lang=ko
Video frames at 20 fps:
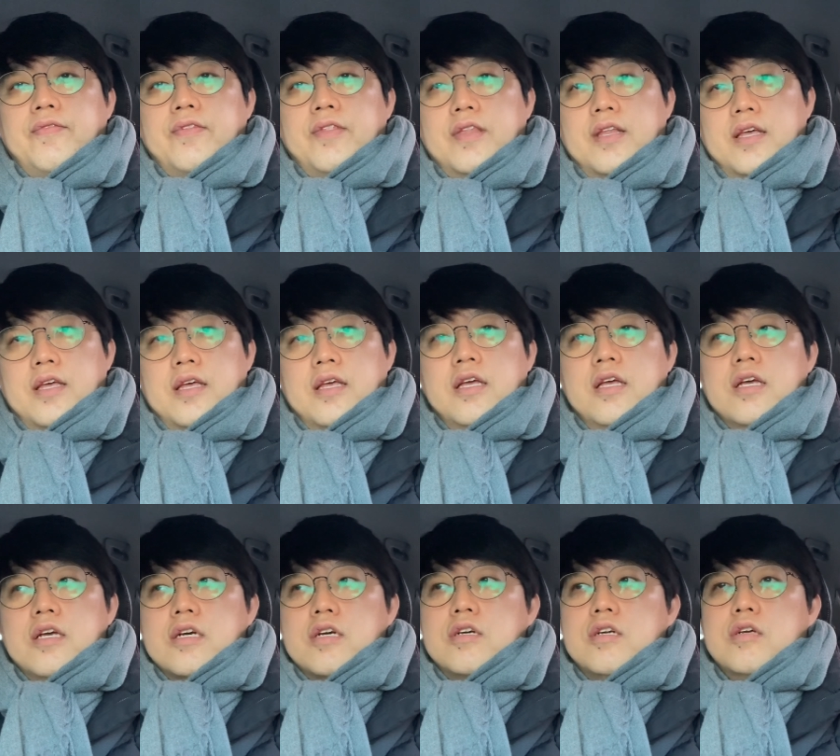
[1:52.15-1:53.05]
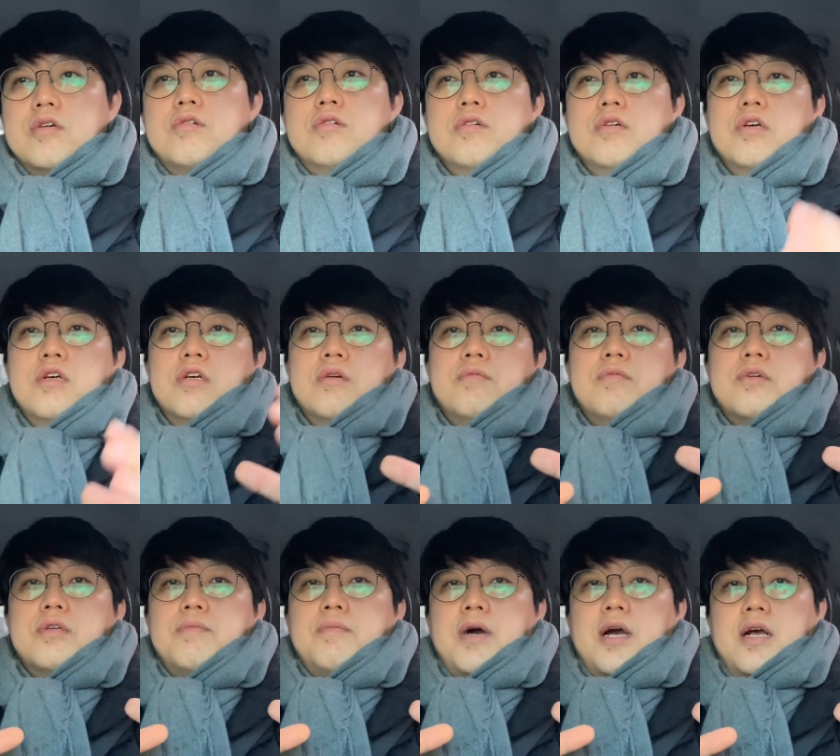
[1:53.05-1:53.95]
네. 그리고 뭐
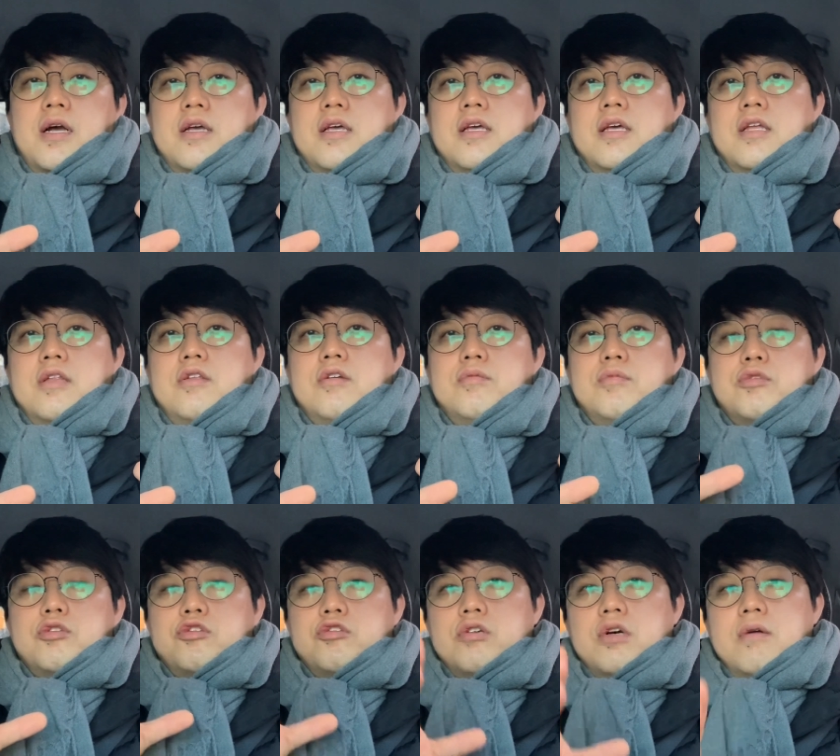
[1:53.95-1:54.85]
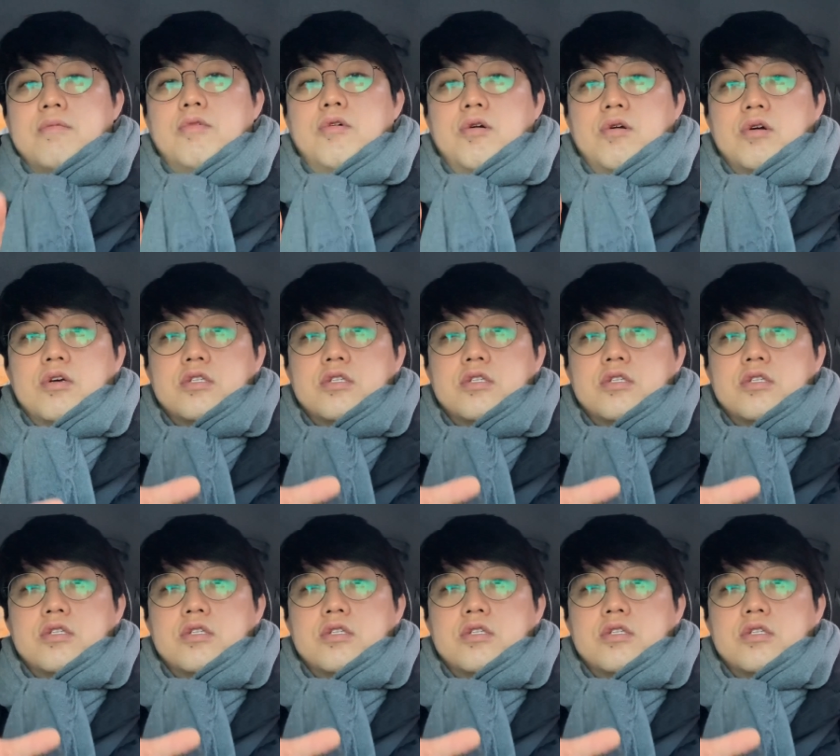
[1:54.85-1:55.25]
아까 얘기했던 뭐두 과목,